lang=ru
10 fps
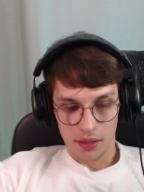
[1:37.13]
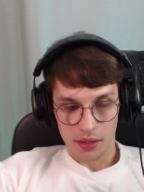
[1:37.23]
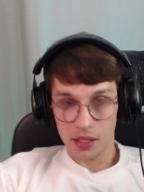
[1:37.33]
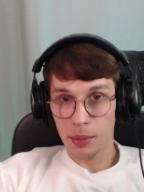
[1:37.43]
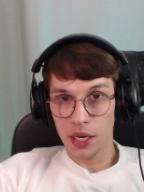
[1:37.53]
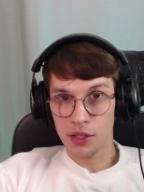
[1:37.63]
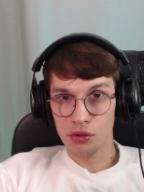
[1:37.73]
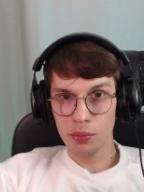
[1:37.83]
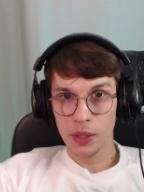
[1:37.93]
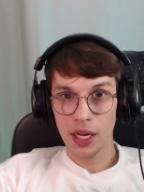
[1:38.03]
Забрали
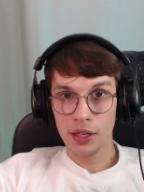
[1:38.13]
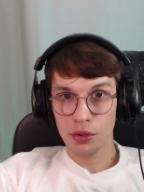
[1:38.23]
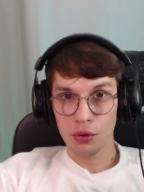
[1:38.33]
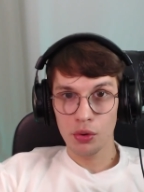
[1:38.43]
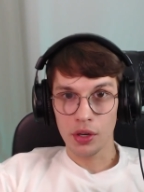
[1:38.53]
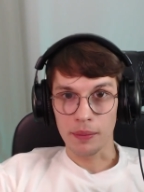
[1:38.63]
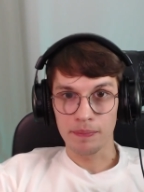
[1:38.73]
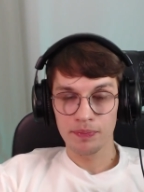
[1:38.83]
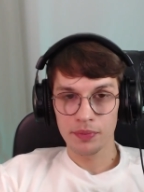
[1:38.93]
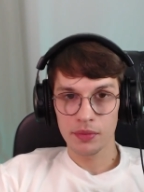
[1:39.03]
зуб и дали другой.
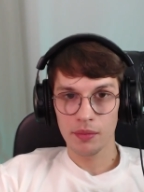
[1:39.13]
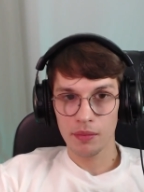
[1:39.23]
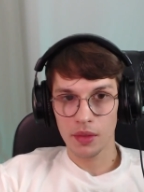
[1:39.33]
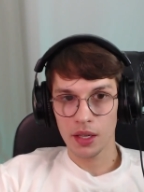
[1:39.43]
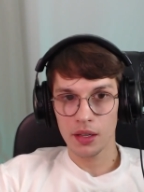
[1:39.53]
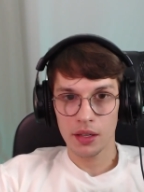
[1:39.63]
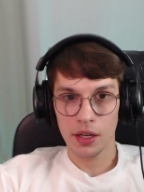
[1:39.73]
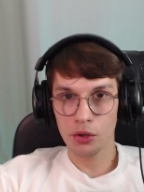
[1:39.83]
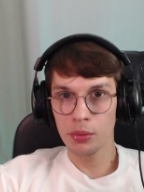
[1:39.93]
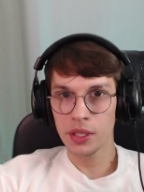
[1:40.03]
Э,
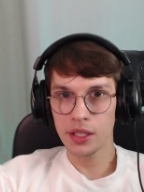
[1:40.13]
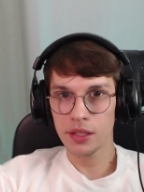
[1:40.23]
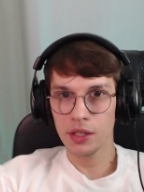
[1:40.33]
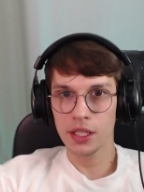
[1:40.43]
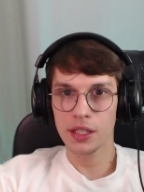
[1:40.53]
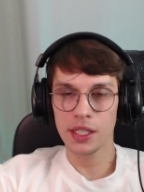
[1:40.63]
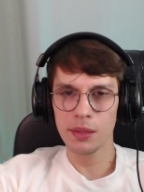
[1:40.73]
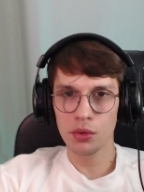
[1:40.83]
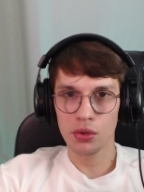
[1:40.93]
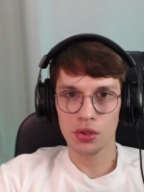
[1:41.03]
аргументировали это
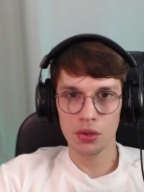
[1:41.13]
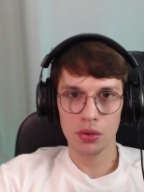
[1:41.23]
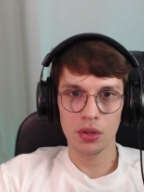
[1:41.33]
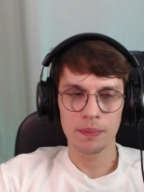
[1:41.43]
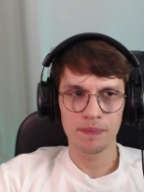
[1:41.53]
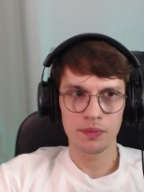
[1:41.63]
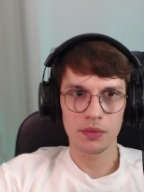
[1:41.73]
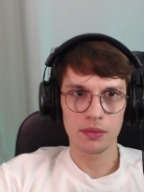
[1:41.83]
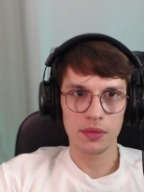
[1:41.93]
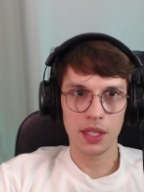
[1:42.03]
тем, то, что
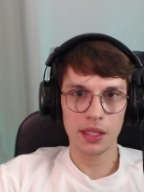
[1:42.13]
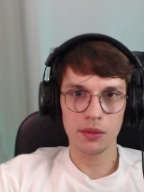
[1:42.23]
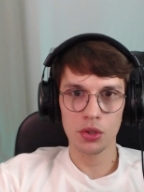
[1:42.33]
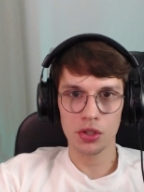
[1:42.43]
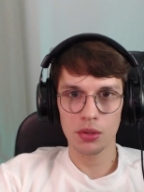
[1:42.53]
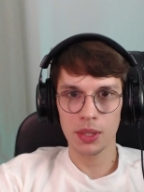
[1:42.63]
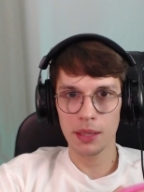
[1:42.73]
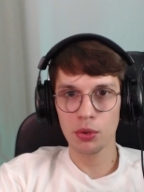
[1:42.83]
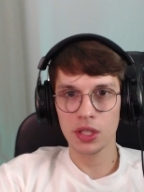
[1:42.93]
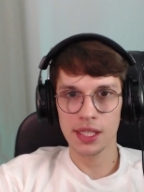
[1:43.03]
для того, чтобы
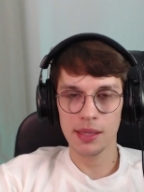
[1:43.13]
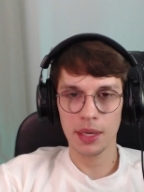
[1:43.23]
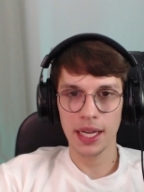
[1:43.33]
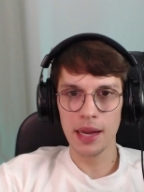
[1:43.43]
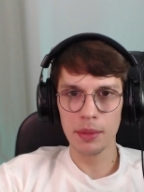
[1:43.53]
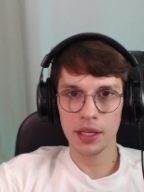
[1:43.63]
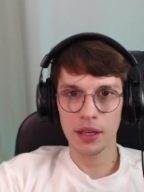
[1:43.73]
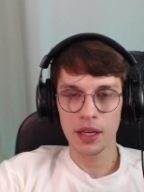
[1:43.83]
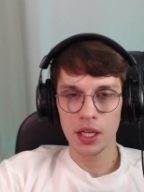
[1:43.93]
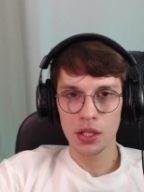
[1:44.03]
работать с амальгамой,
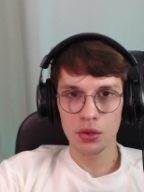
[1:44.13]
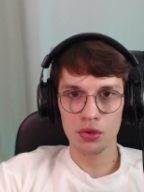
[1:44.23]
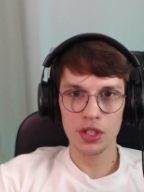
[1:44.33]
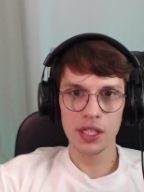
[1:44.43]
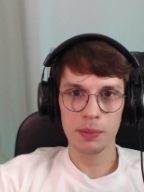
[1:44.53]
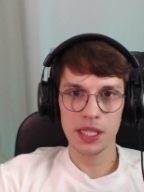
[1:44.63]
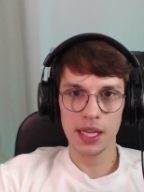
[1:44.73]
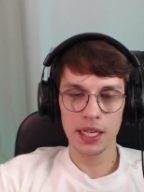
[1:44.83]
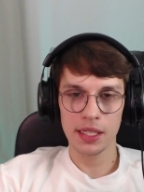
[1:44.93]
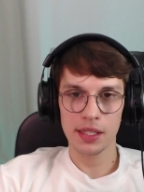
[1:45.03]
нужны
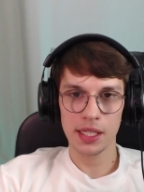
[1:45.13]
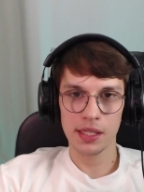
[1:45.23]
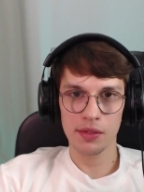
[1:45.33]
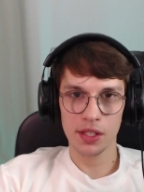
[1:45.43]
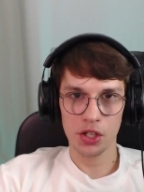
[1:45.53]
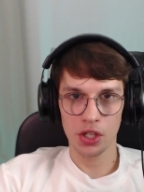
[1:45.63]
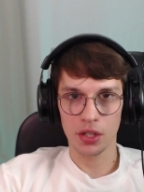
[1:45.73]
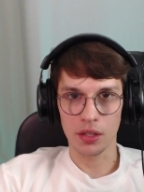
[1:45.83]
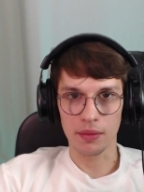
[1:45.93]
специальные средства защиты.